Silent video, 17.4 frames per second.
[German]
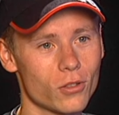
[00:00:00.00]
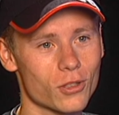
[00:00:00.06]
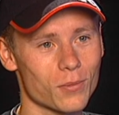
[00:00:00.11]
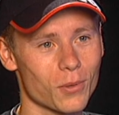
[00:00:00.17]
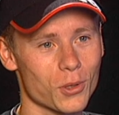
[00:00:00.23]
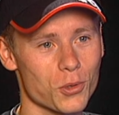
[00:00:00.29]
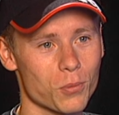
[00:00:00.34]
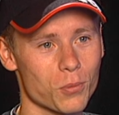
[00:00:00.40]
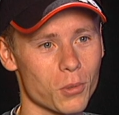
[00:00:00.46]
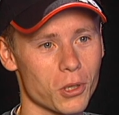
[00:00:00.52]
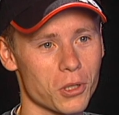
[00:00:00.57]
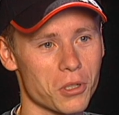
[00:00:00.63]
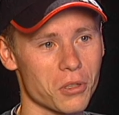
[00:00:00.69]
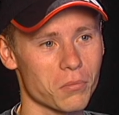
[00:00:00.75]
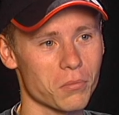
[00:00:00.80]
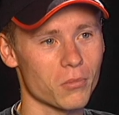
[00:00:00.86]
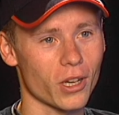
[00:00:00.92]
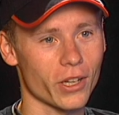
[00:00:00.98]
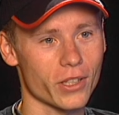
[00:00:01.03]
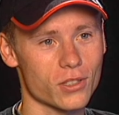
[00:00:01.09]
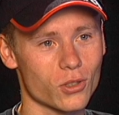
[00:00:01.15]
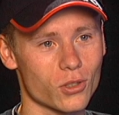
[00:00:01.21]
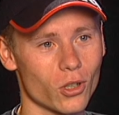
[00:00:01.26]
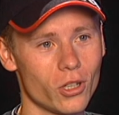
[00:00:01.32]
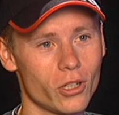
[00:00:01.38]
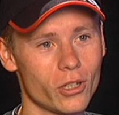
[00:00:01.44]
Das war schon mal ganz
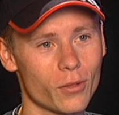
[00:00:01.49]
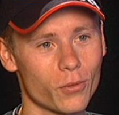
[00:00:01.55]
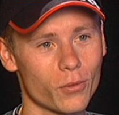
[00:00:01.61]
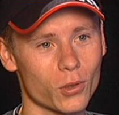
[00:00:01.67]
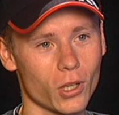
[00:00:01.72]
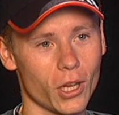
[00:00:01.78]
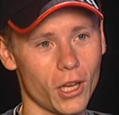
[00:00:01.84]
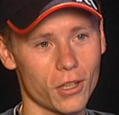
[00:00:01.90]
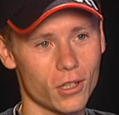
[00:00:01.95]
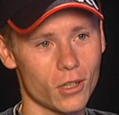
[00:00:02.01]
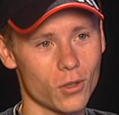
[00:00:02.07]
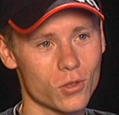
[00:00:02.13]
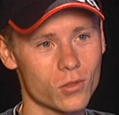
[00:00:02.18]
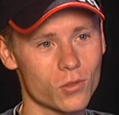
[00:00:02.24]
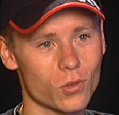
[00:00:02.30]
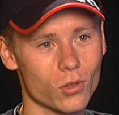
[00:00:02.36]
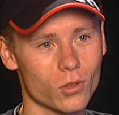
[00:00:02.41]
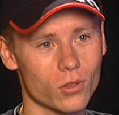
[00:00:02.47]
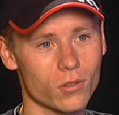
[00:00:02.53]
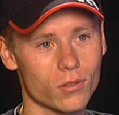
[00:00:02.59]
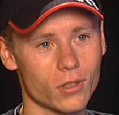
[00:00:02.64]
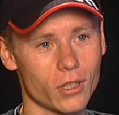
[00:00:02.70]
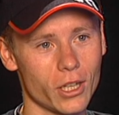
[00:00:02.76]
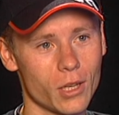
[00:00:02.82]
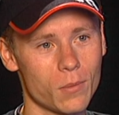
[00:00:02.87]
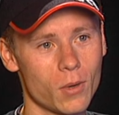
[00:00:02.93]
toll, hier vor der eigenen Haustür
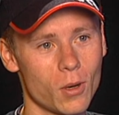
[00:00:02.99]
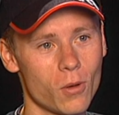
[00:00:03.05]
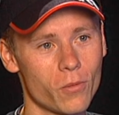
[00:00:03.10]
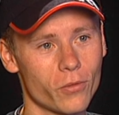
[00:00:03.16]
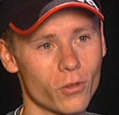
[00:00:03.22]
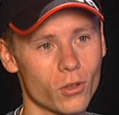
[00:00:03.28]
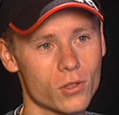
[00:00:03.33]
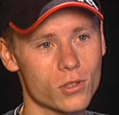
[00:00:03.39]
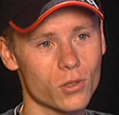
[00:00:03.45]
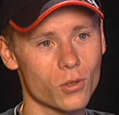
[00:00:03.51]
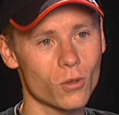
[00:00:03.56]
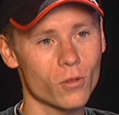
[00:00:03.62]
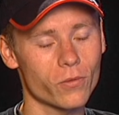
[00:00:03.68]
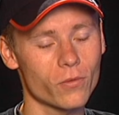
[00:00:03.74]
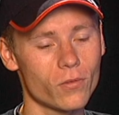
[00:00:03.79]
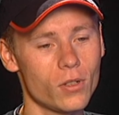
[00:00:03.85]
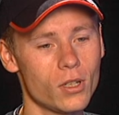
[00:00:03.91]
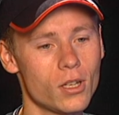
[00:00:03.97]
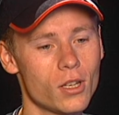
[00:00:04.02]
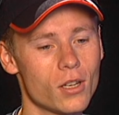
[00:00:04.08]
einen DM-Lauf fahren zu dürfen.